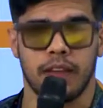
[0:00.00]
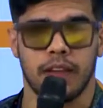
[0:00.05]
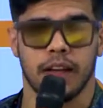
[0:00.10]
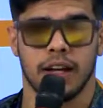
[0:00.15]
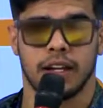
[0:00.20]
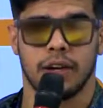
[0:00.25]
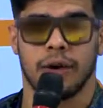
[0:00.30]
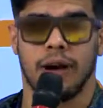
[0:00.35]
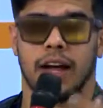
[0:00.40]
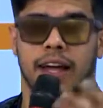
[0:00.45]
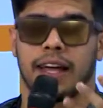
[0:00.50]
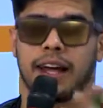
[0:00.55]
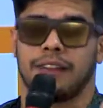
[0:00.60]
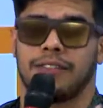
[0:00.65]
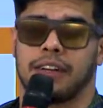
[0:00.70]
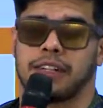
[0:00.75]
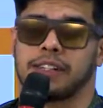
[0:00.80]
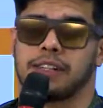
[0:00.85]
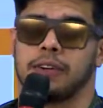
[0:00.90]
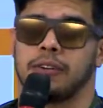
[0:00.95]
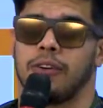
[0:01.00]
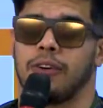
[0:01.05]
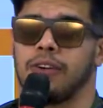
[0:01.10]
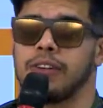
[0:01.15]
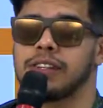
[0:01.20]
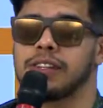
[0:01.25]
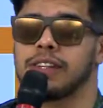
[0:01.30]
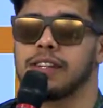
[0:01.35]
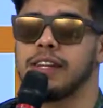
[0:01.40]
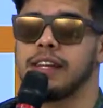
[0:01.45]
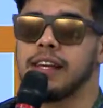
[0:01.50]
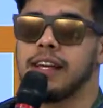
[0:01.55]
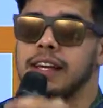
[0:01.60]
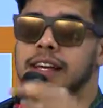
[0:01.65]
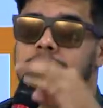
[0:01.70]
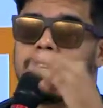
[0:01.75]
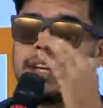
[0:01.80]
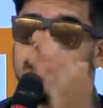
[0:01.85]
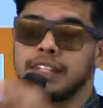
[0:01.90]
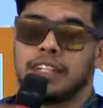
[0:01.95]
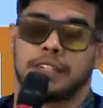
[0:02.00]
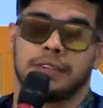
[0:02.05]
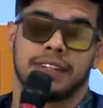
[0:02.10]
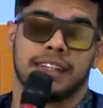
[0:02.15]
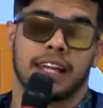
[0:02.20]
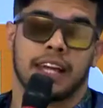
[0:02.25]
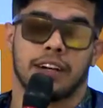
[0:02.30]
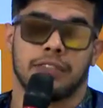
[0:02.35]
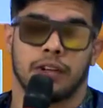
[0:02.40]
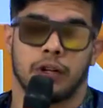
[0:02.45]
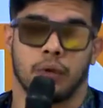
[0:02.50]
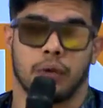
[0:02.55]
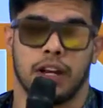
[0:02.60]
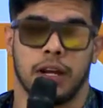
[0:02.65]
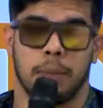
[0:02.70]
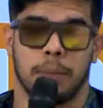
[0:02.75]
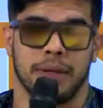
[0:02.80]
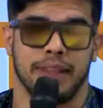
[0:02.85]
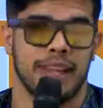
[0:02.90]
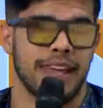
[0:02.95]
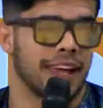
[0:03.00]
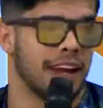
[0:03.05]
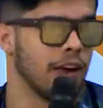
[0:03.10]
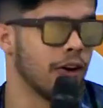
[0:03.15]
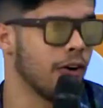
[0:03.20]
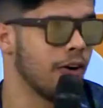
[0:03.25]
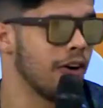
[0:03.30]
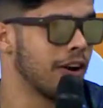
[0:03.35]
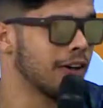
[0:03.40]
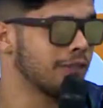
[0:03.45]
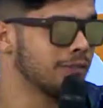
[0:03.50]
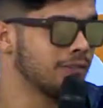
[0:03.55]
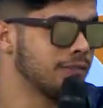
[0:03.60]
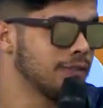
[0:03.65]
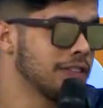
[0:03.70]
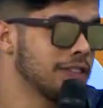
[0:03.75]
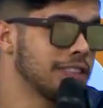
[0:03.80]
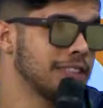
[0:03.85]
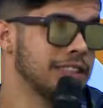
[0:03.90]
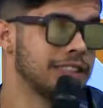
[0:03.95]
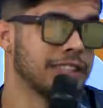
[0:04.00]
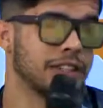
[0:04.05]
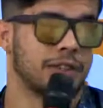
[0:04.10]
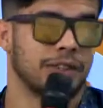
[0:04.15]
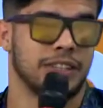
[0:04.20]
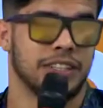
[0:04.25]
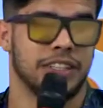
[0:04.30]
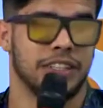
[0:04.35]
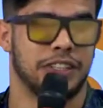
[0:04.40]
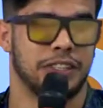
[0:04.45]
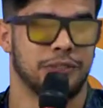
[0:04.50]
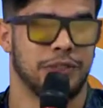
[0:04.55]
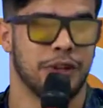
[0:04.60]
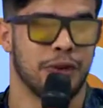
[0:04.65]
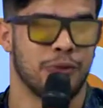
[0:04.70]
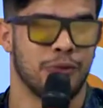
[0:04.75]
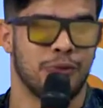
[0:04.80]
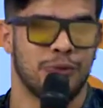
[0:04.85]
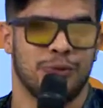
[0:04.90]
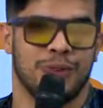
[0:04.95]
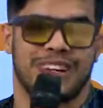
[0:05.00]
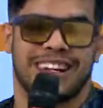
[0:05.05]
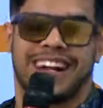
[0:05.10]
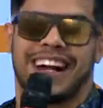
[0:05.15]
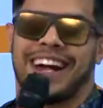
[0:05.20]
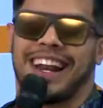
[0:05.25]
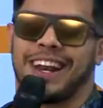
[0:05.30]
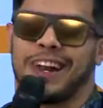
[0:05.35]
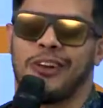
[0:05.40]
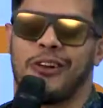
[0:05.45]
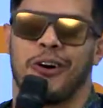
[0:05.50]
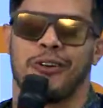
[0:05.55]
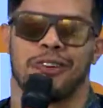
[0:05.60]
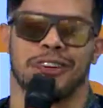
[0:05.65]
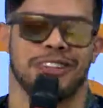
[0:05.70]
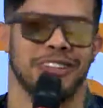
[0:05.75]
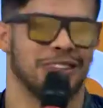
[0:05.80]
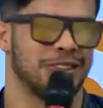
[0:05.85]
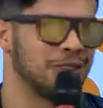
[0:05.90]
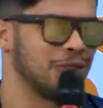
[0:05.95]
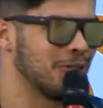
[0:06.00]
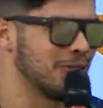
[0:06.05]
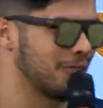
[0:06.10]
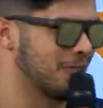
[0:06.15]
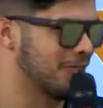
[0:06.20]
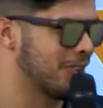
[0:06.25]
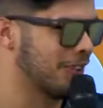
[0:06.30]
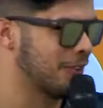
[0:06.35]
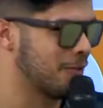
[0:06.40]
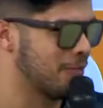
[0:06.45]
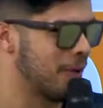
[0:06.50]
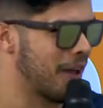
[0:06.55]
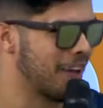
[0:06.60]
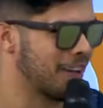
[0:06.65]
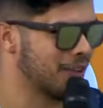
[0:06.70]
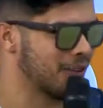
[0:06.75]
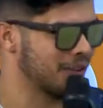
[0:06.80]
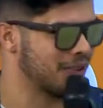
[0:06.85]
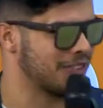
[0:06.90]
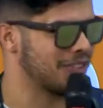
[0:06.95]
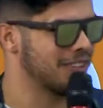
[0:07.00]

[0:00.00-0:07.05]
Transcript: É uma regravação nossa. E a gente vai estar tá gravando um clipe dela agora. Então a gente vem com cara nova em todos os aspectos.